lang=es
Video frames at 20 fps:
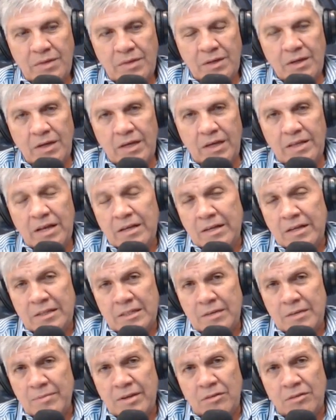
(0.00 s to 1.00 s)
y del
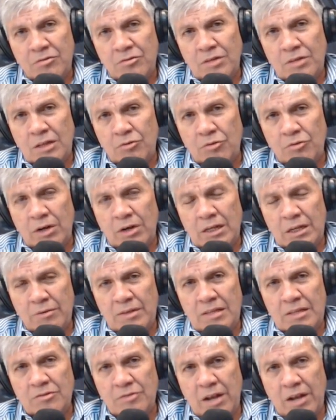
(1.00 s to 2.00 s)
crecimiento natural de
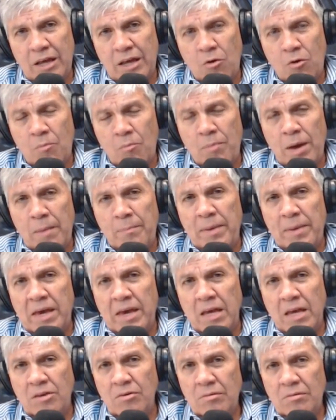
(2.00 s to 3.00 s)
Venezuela, que es un país
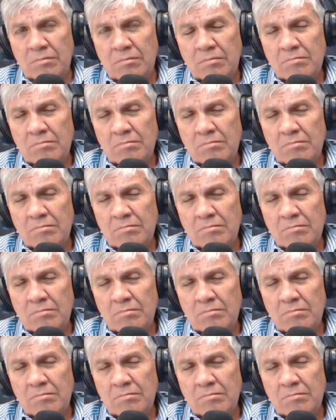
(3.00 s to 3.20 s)
pequeño.